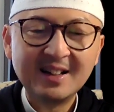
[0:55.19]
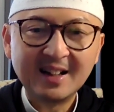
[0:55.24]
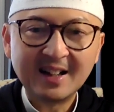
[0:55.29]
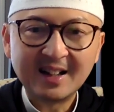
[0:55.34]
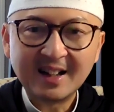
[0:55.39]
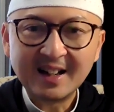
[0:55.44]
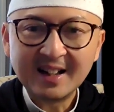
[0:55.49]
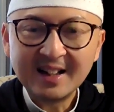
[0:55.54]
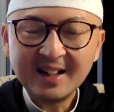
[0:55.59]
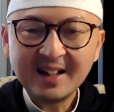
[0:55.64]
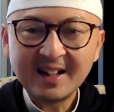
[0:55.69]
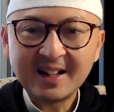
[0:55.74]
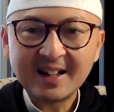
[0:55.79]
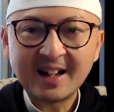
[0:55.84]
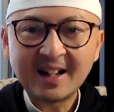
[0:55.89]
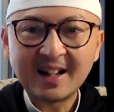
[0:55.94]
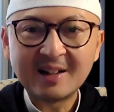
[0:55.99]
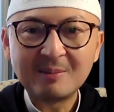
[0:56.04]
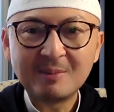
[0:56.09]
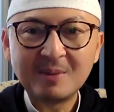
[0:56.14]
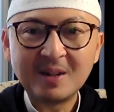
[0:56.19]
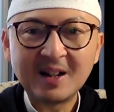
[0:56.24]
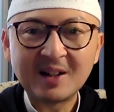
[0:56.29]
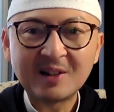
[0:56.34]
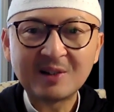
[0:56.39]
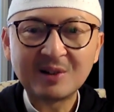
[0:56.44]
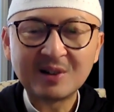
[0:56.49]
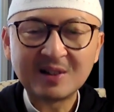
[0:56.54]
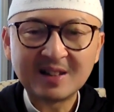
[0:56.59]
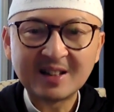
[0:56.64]
Dan kali ini kita akan
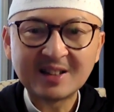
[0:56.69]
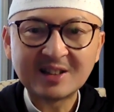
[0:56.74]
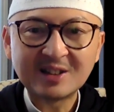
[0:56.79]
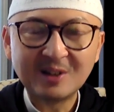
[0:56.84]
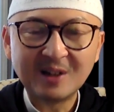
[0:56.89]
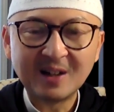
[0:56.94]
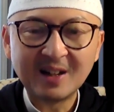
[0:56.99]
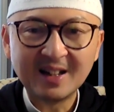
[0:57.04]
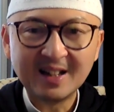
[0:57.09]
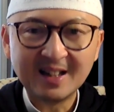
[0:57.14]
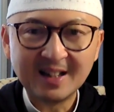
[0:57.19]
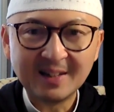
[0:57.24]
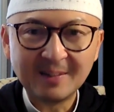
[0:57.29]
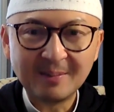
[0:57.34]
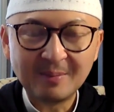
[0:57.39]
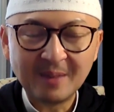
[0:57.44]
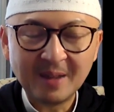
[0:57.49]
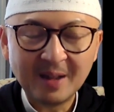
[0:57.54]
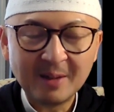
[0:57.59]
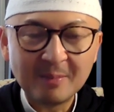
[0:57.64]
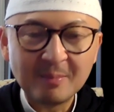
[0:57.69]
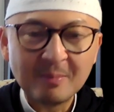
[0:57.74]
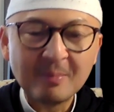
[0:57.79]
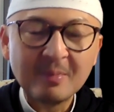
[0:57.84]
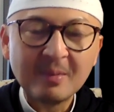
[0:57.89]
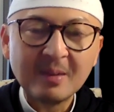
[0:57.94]
melihat konteks doa ini, ya.